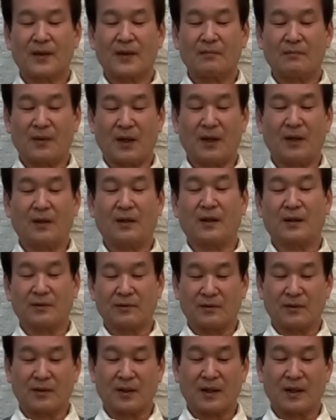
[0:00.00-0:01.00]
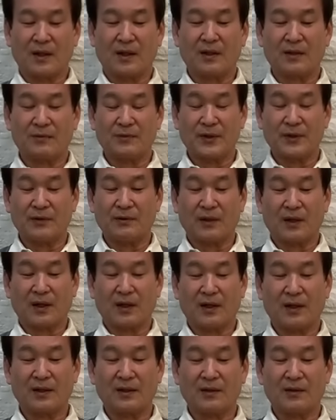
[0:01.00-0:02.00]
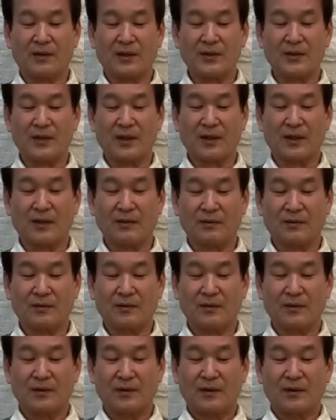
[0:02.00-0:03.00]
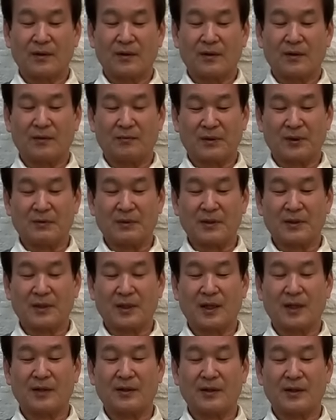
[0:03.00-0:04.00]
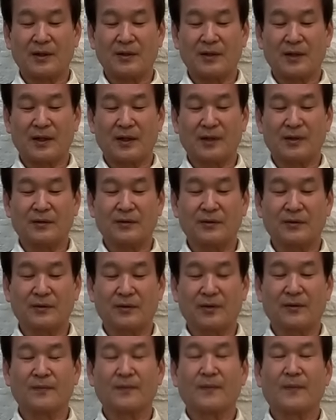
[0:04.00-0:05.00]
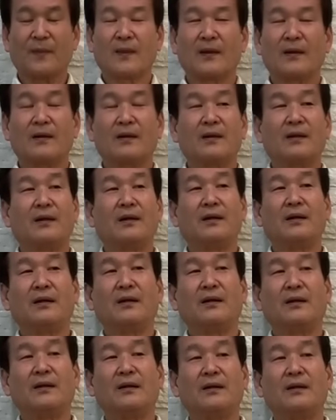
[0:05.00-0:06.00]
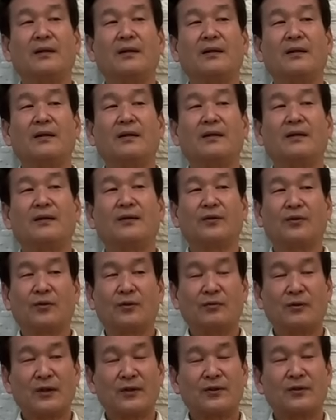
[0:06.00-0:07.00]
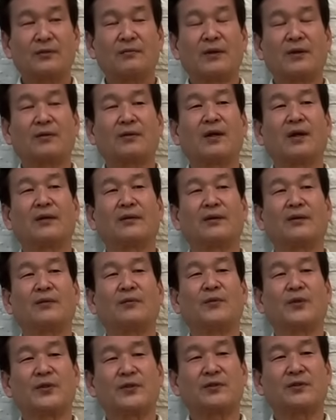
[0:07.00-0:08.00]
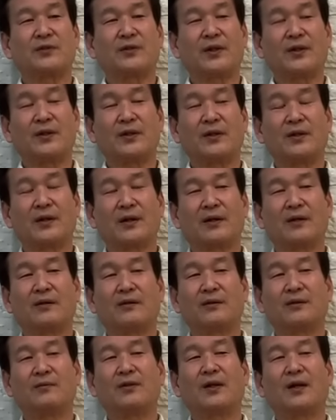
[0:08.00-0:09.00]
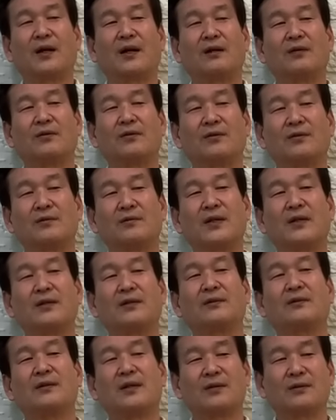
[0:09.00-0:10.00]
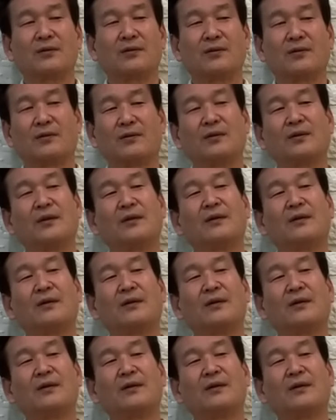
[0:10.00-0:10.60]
まあ、あの考えるべきは考えた方がいいんじゃないのと思いますが、何が言いたいかというと、えー、日本はキューバと関係を持ち続けていたけれども、韓国は一旦その